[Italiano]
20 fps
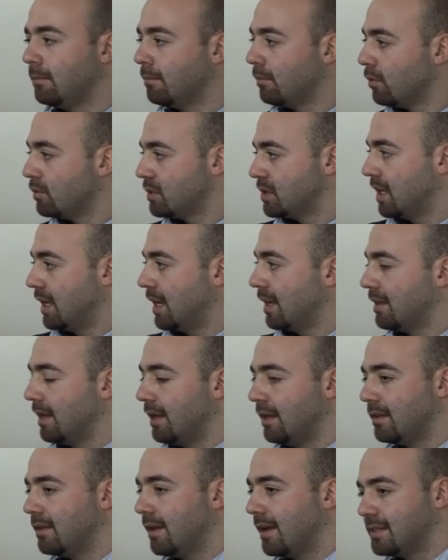in
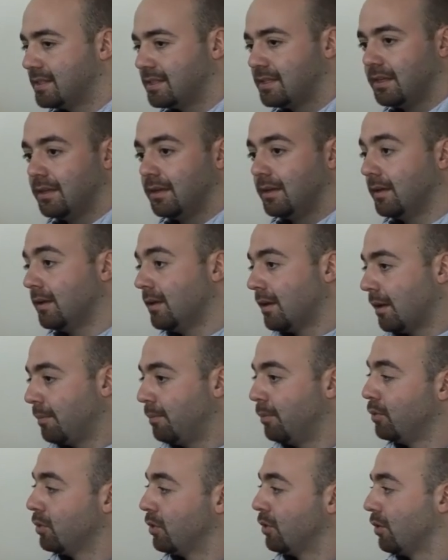musica dei testi
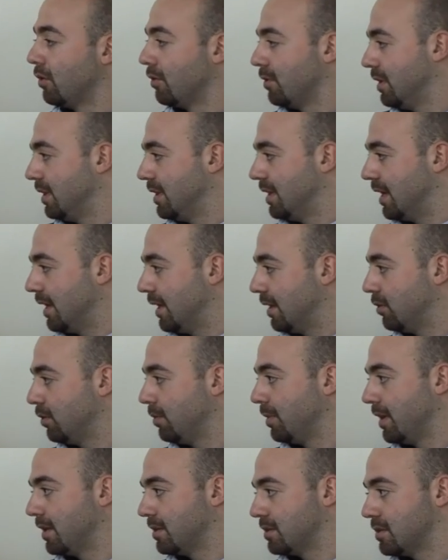appunto in
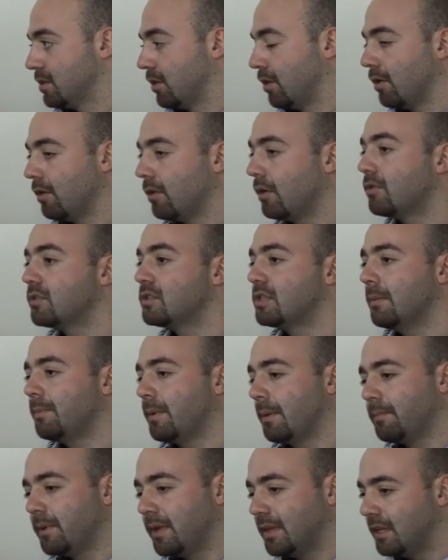dialetto brianzolo e
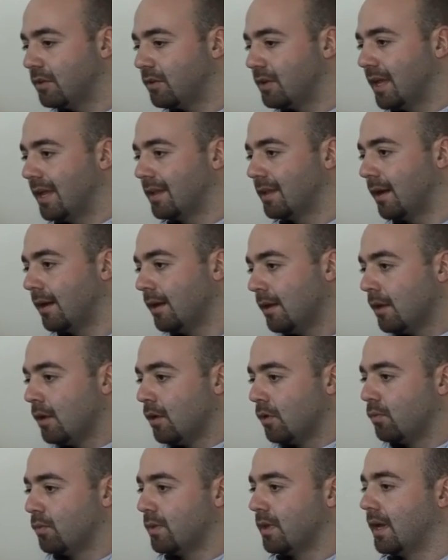così pian pianino è nato
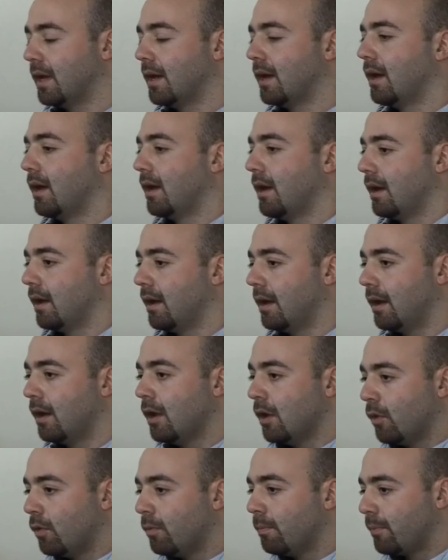
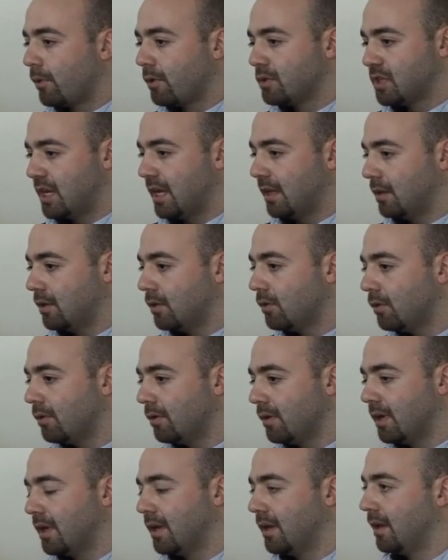un progetto,